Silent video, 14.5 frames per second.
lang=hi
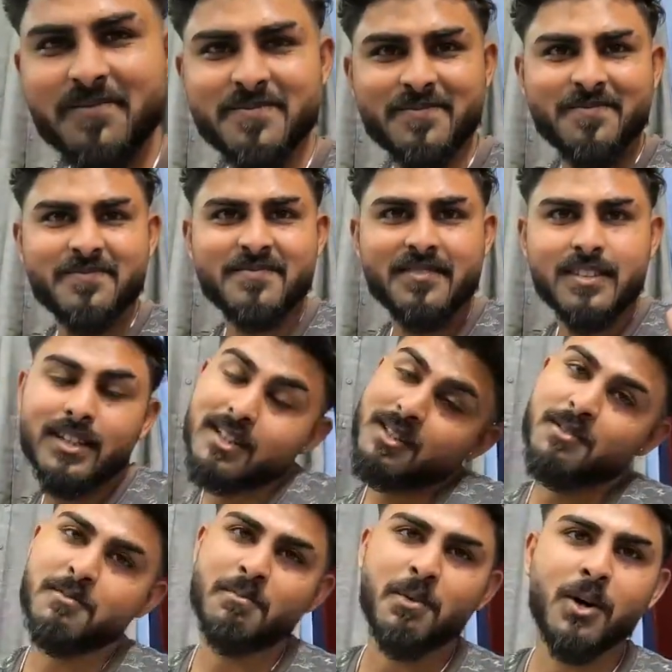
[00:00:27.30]
भाई कैसा लगा
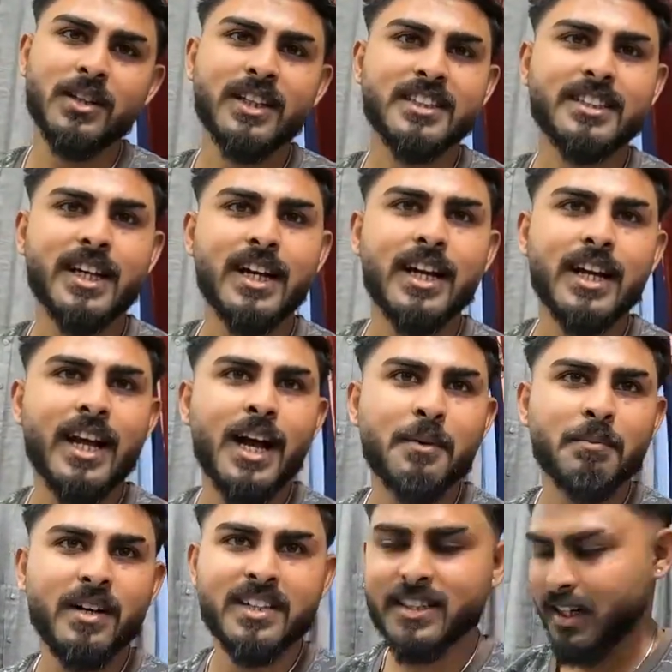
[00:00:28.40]
चैनल पे बहुत अच्छा लगा
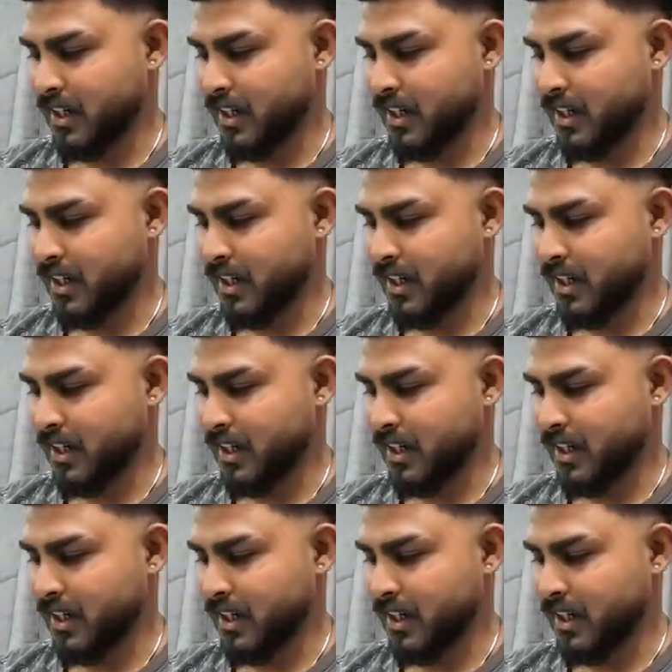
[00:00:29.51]
यही भी